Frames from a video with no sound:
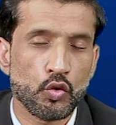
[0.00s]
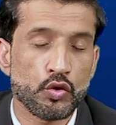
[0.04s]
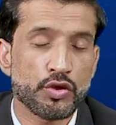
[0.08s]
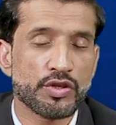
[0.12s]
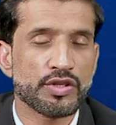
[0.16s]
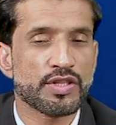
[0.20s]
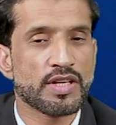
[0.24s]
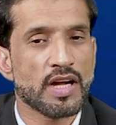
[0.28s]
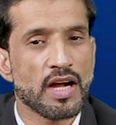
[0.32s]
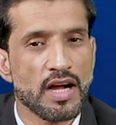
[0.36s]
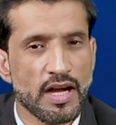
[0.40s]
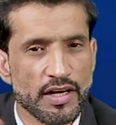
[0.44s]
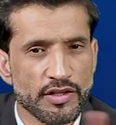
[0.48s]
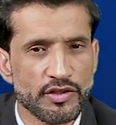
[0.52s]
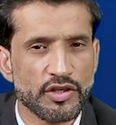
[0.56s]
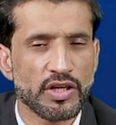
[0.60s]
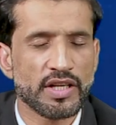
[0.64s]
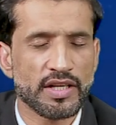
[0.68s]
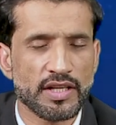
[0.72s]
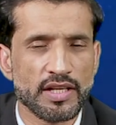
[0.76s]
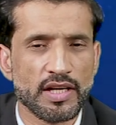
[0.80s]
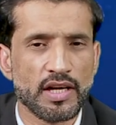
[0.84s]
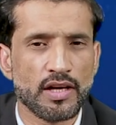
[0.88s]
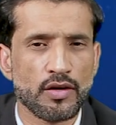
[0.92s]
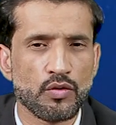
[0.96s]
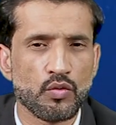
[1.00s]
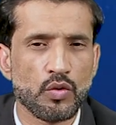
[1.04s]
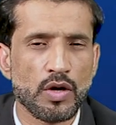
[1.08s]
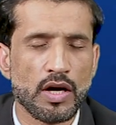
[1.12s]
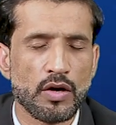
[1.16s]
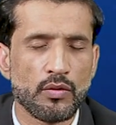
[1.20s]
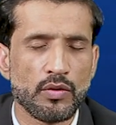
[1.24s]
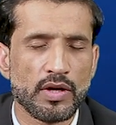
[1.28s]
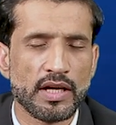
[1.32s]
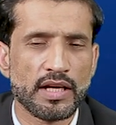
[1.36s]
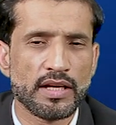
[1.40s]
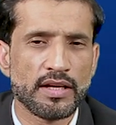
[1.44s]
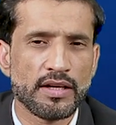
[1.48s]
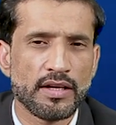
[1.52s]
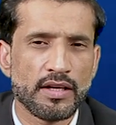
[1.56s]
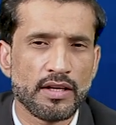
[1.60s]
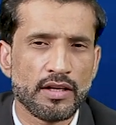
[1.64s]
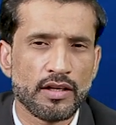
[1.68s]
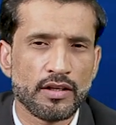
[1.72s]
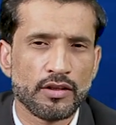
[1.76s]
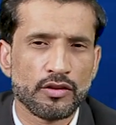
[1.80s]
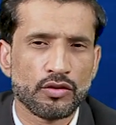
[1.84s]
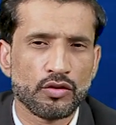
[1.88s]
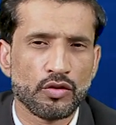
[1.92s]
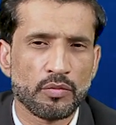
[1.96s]
उसका हशर क्या हुआ हुआ है
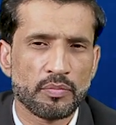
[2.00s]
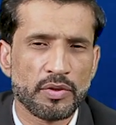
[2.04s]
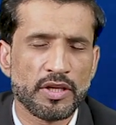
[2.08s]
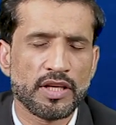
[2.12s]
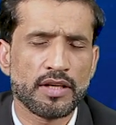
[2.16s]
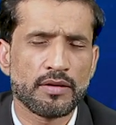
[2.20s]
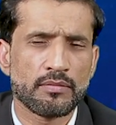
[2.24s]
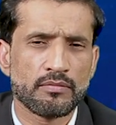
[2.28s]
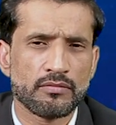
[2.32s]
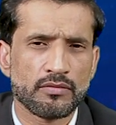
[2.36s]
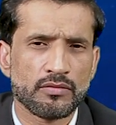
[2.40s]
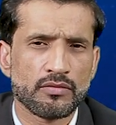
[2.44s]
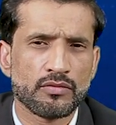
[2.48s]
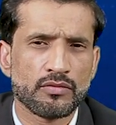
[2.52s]
तो फिर